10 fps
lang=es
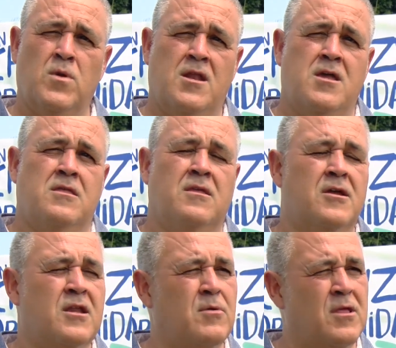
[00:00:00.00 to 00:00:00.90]
ley desde
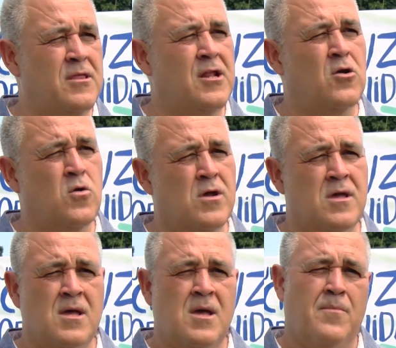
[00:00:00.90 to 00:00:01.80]
arriba, desde el COE,
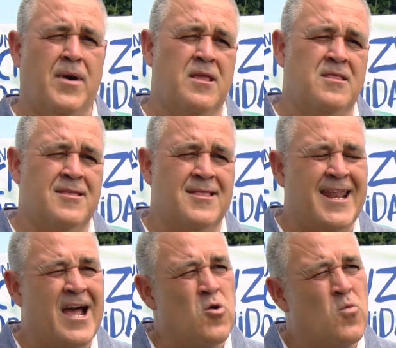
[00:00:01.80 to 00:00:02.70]
para
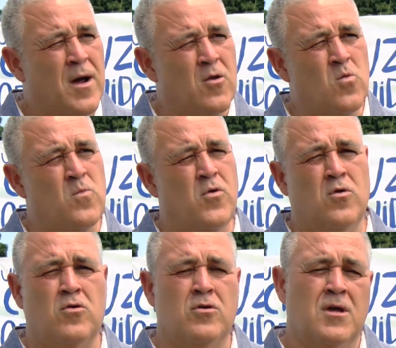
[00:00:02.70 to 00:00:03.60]
intentar agruparlo un
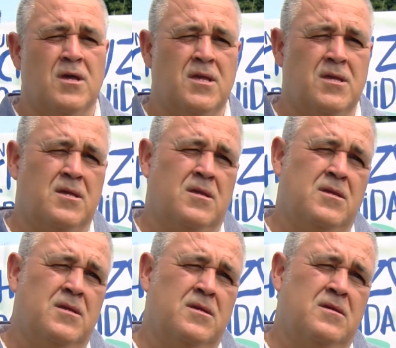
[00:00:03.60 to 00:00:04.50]
poco y
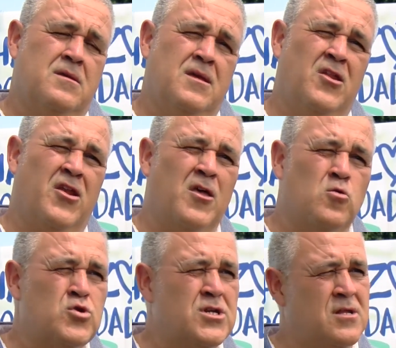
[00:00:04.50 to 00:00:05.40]

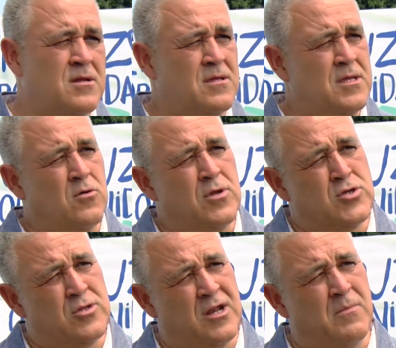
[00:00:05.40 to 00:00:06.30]
reducir y con
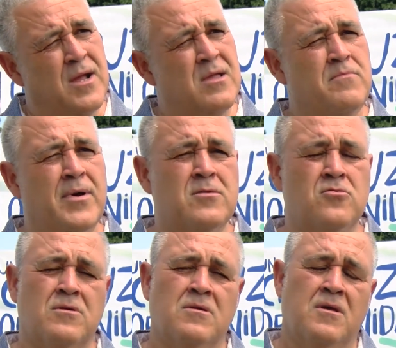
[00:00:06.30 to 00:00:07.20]
eso tener más
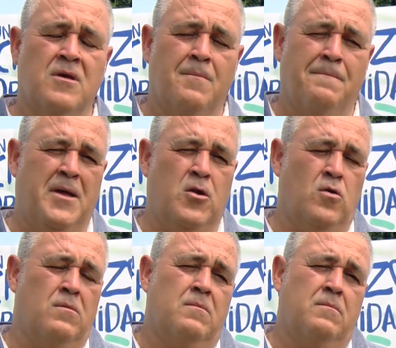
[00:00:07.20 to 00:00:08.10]
impacto,
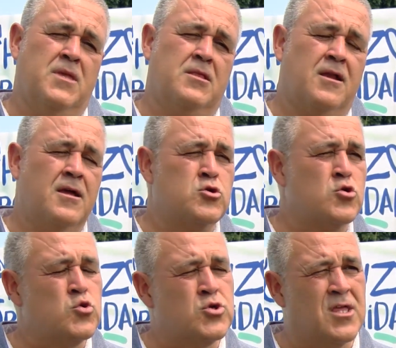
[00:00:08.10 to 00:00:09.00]
pero mientras eso
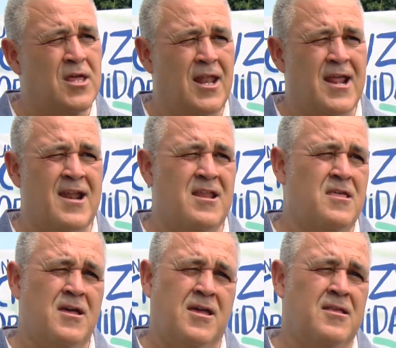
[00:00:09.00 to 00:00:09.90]
sucede la
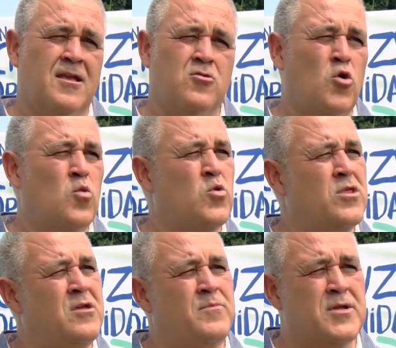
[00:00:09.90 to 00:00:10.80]
realidad es que está todo muy
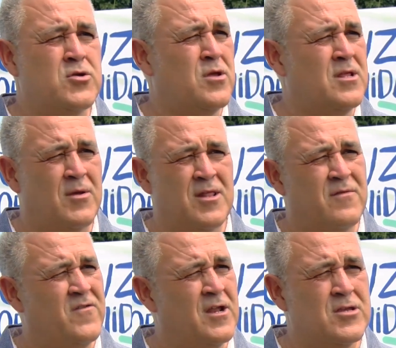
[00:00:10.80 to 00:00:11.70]
disperso a nivel
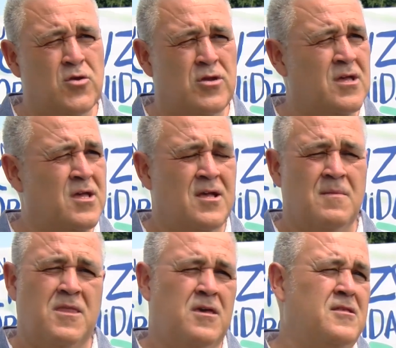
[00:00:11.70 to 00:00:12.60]
de federaciones
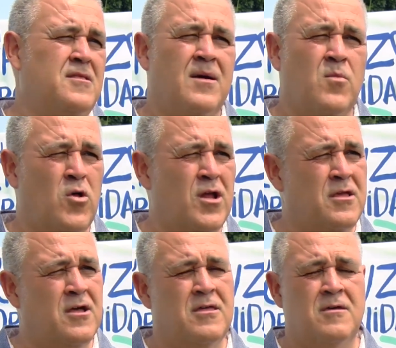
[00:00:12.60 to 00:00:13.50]
de distintas
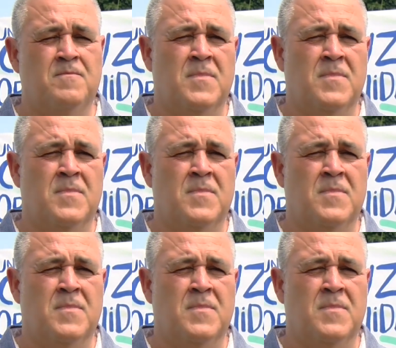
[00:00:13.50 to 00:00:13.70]
modalidades.